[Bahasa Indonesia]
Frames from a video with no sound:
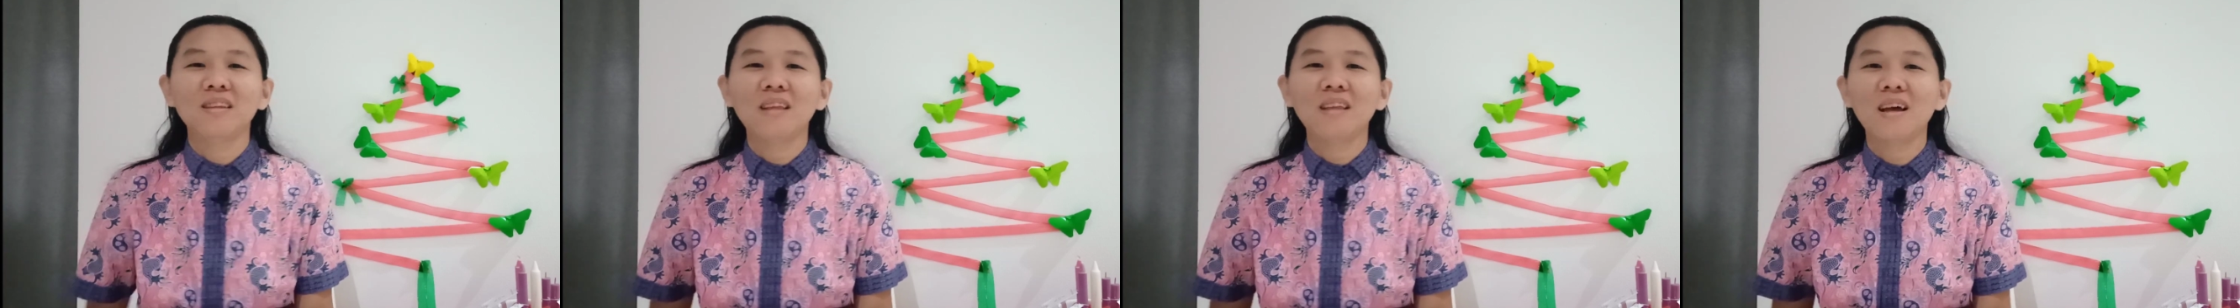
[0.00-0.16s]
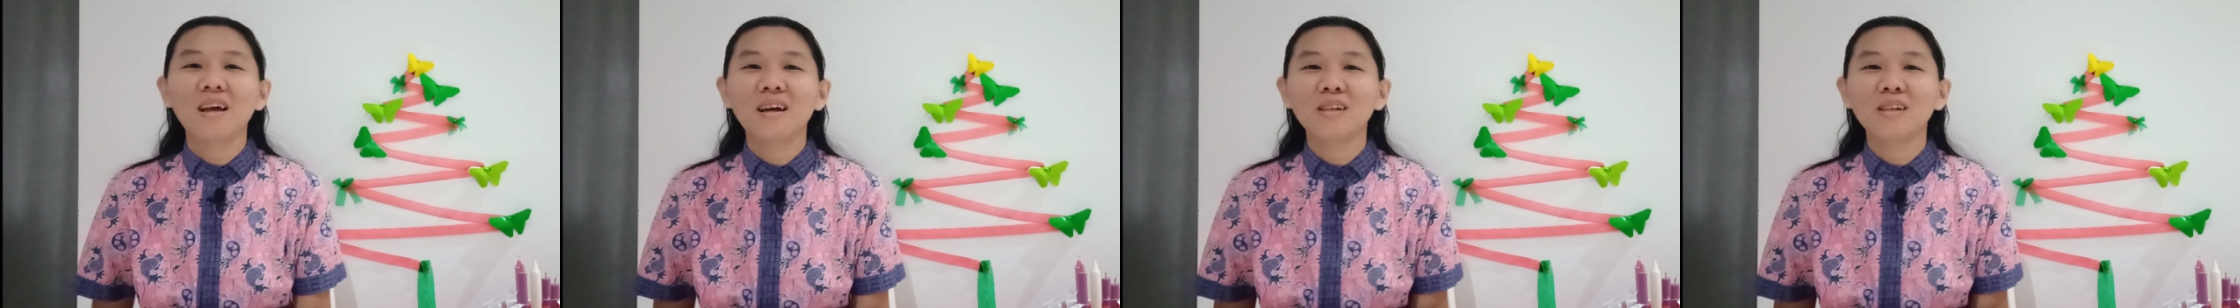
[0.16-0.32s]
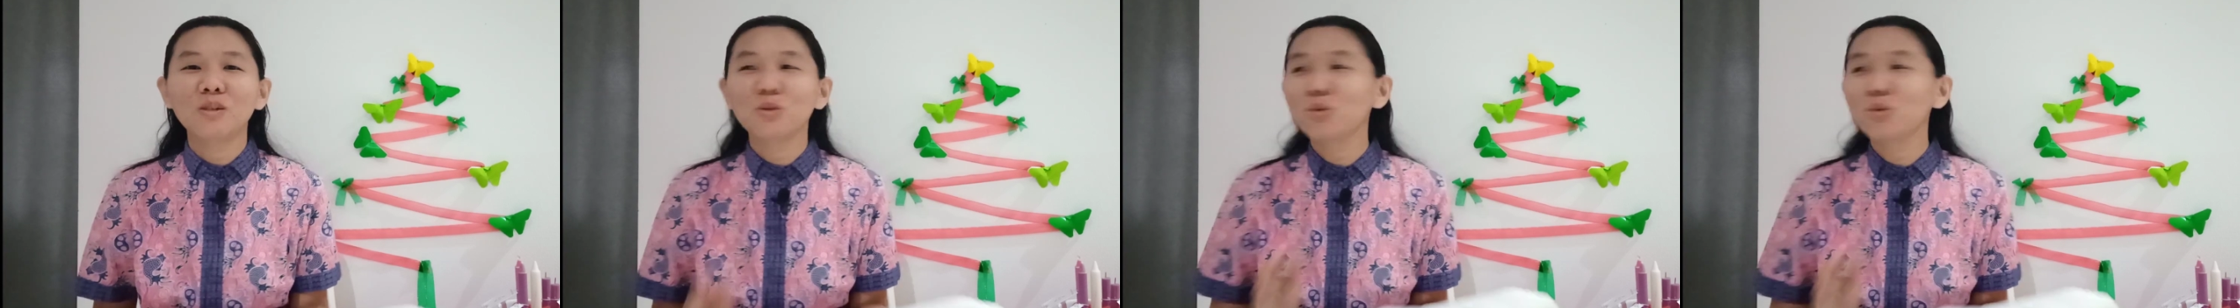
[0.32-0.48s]

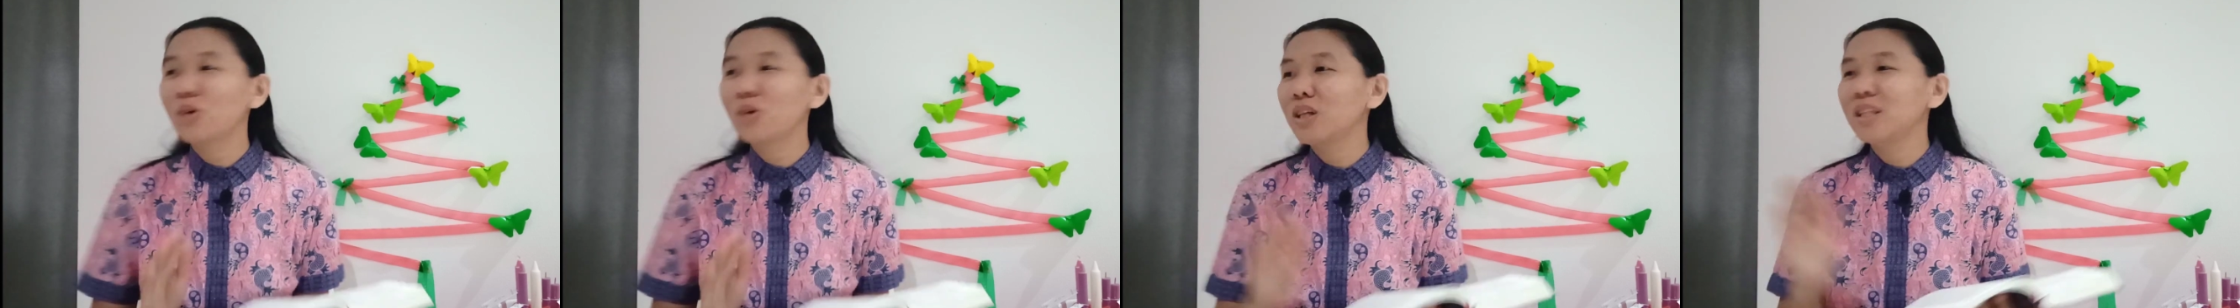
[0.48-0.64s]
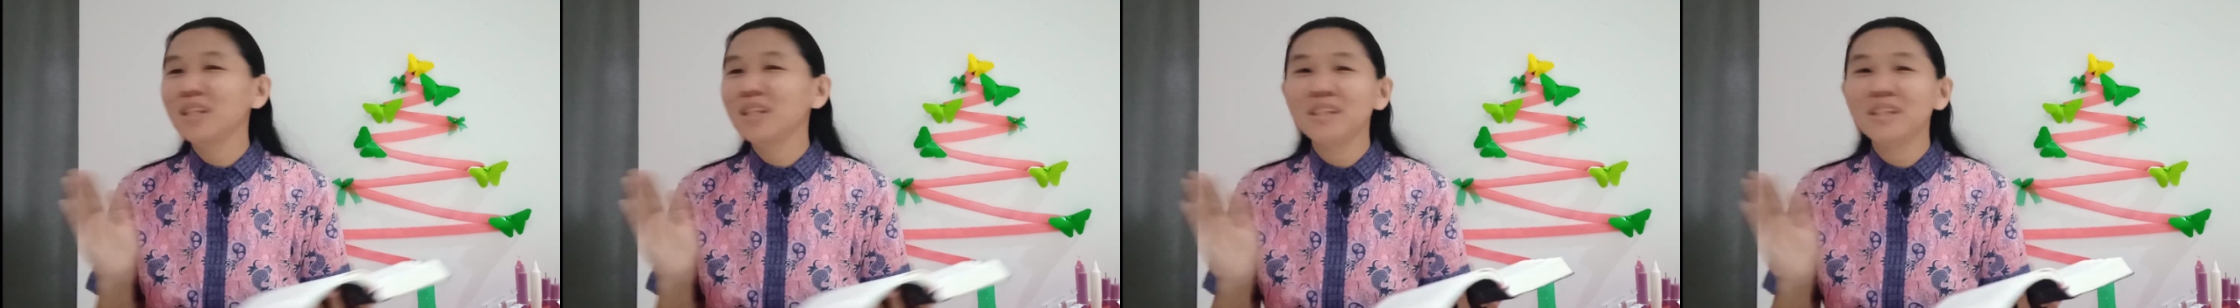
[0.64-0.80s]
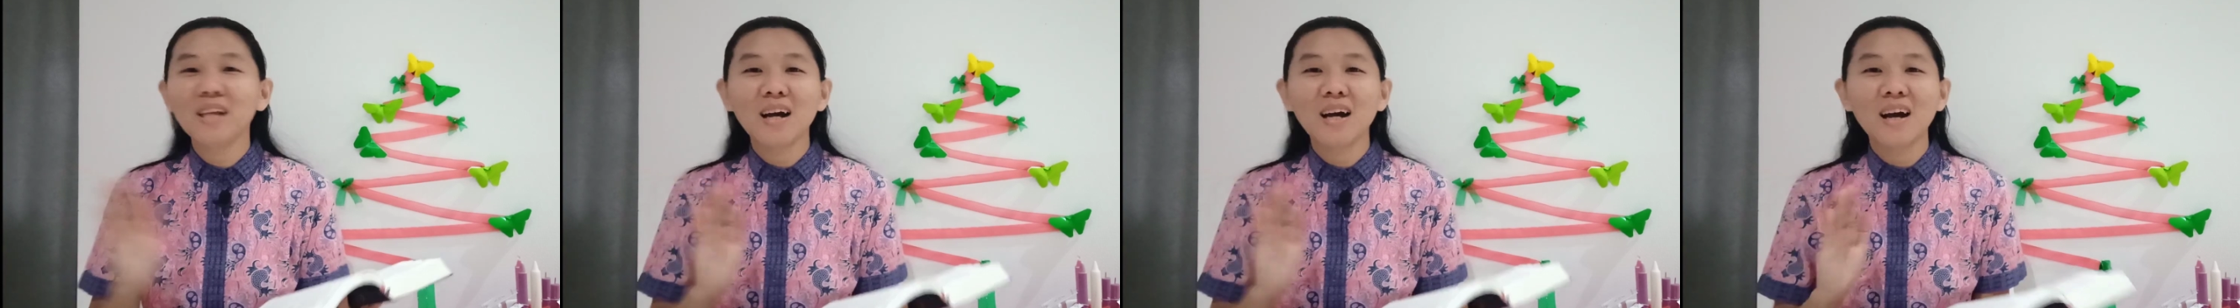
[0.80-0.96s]
dan
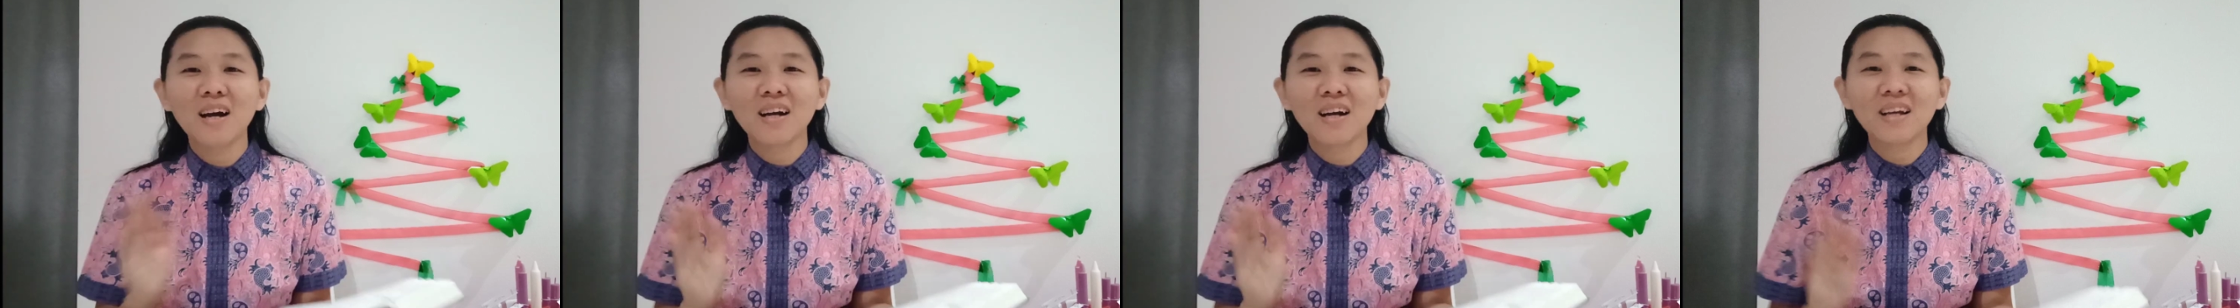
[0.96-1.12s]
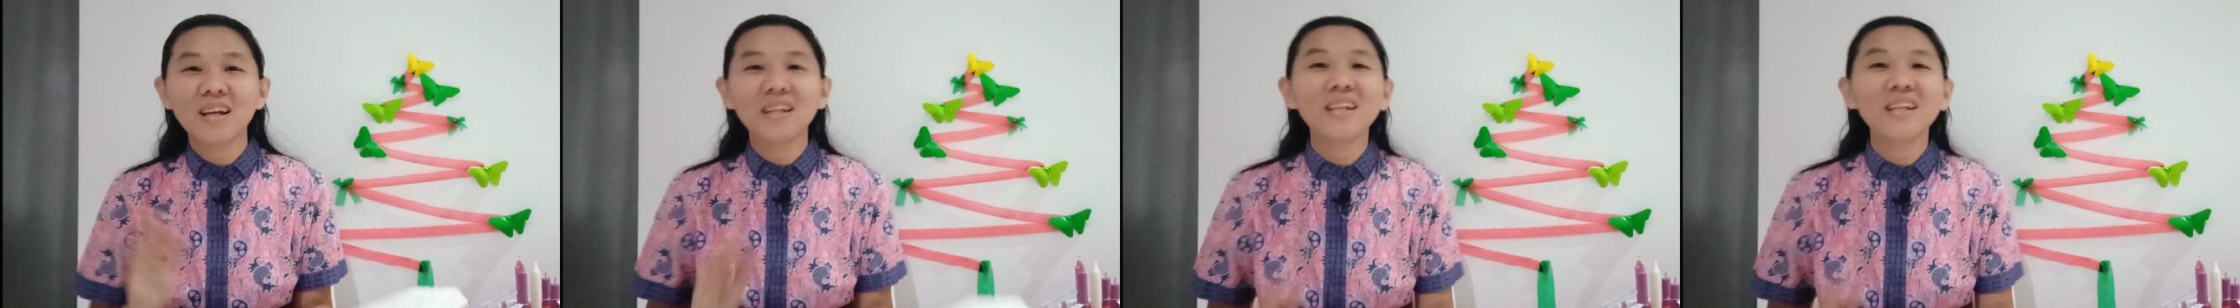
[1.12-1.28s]
suka tidak